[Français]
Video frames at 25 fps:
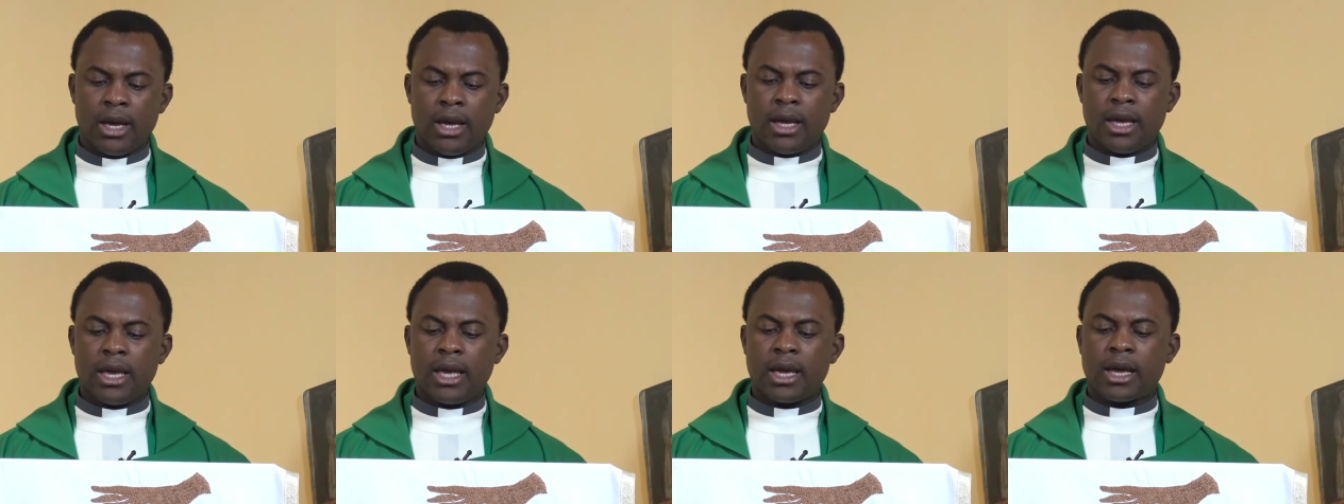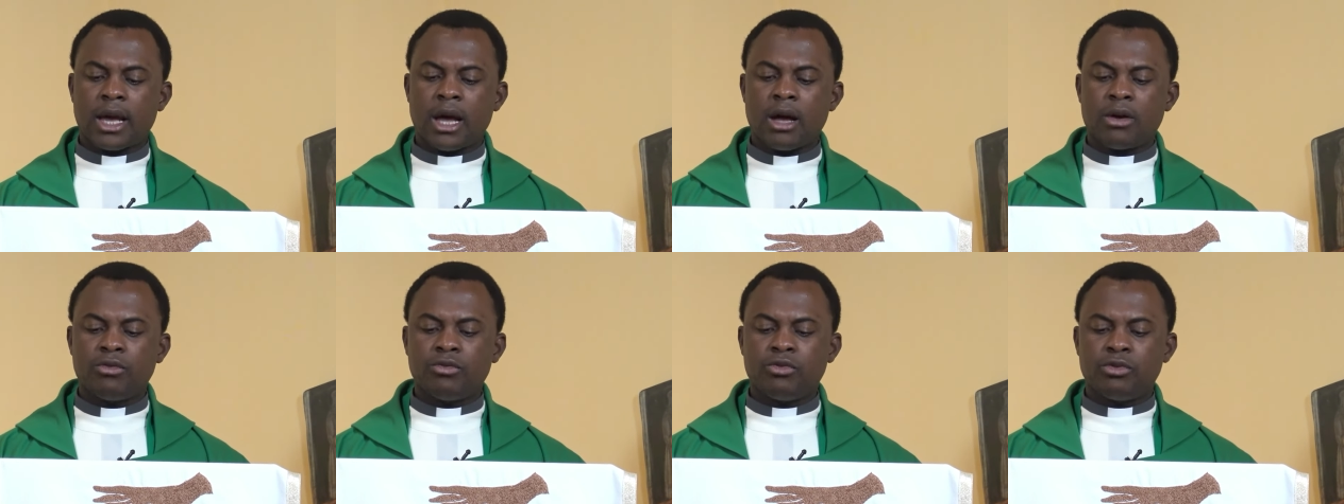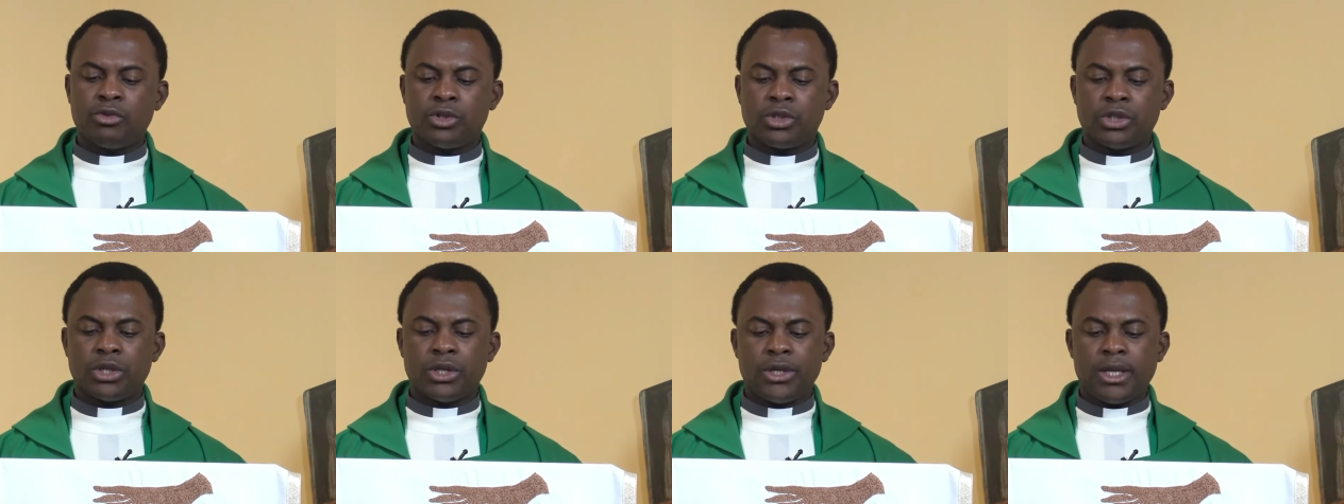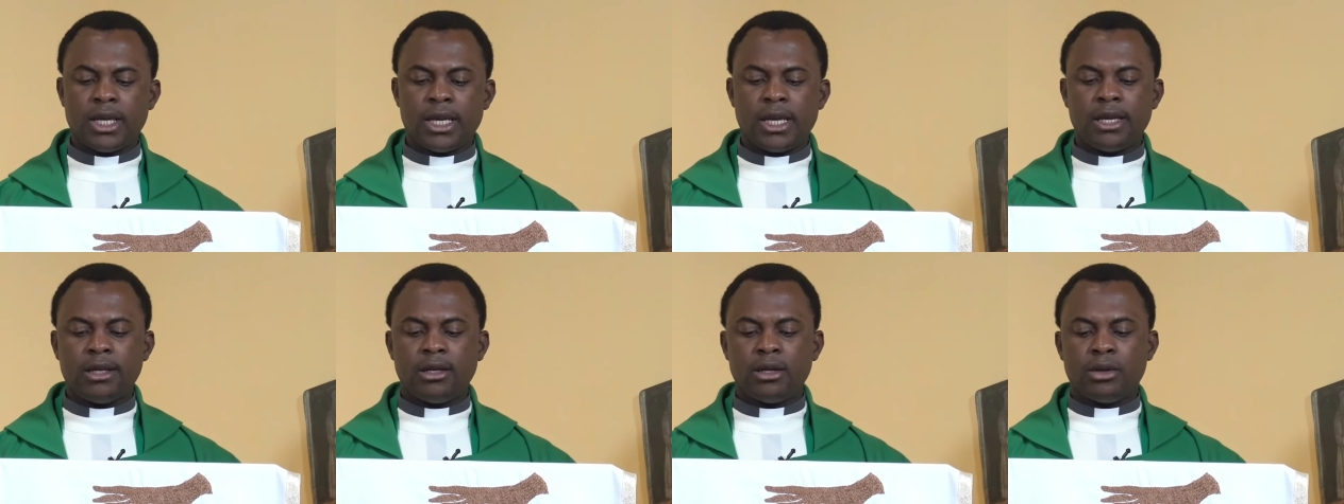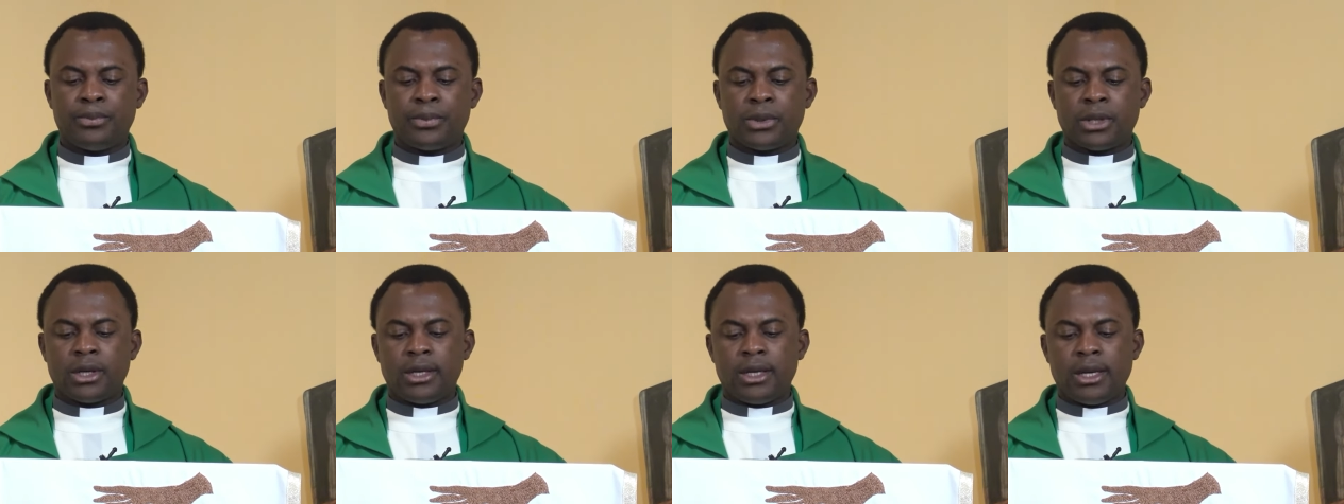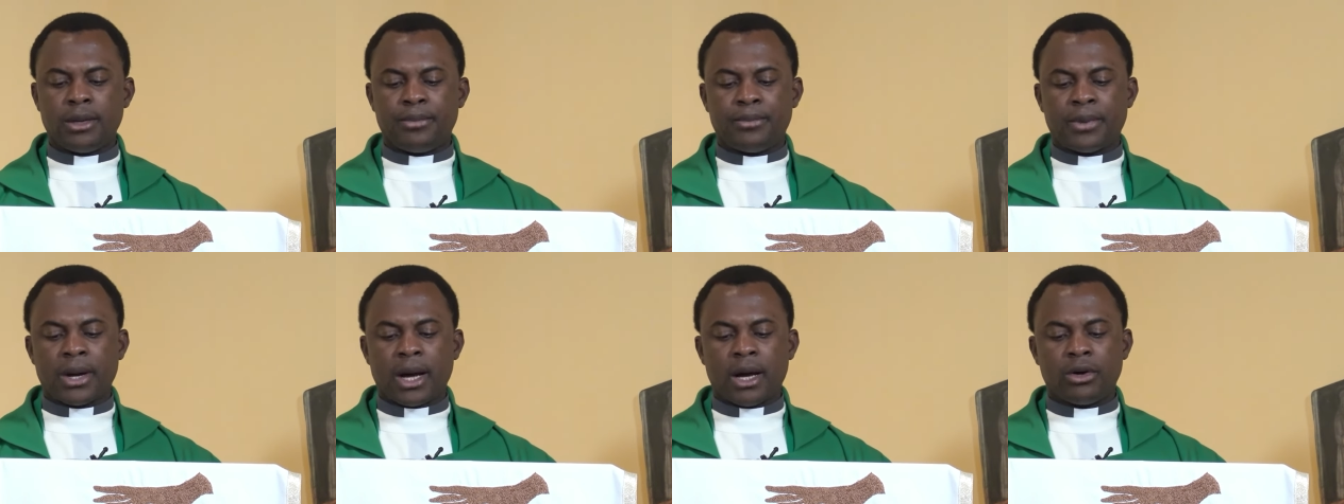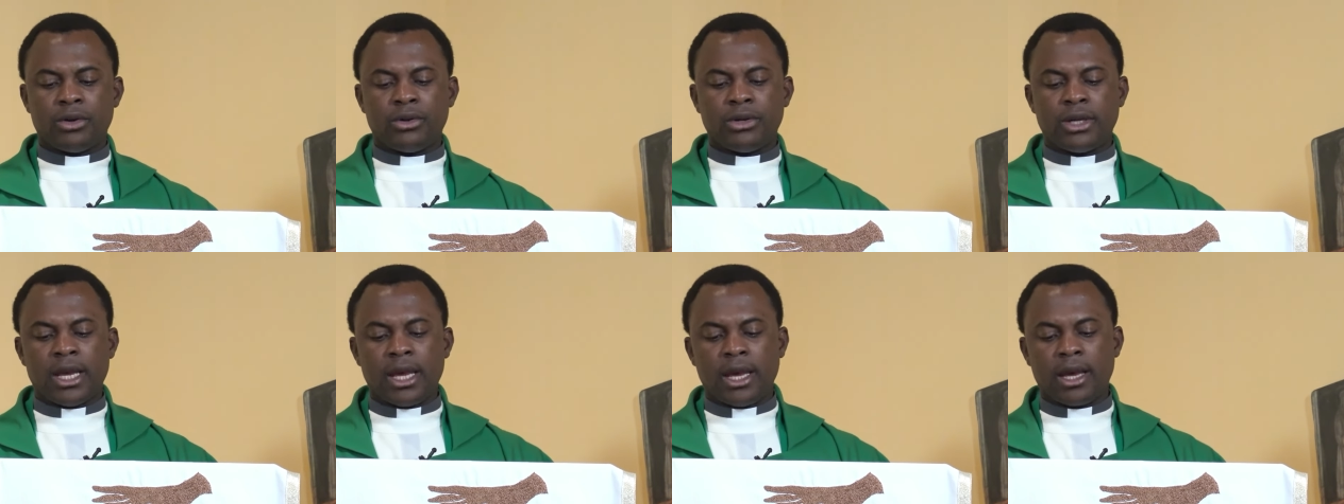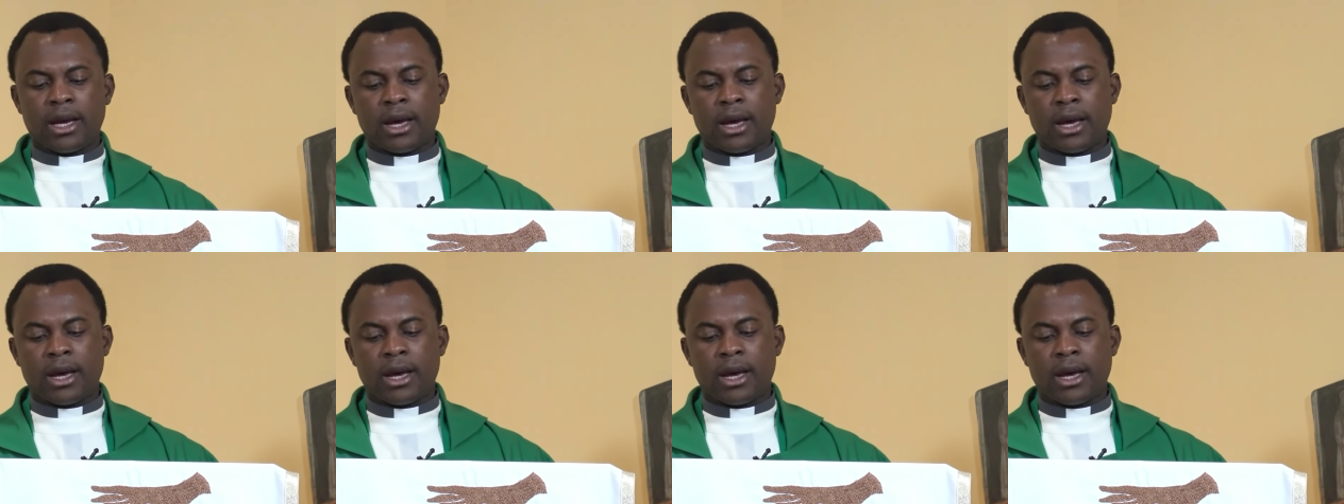Et quand vous jeûnez, ne prenez pas d'un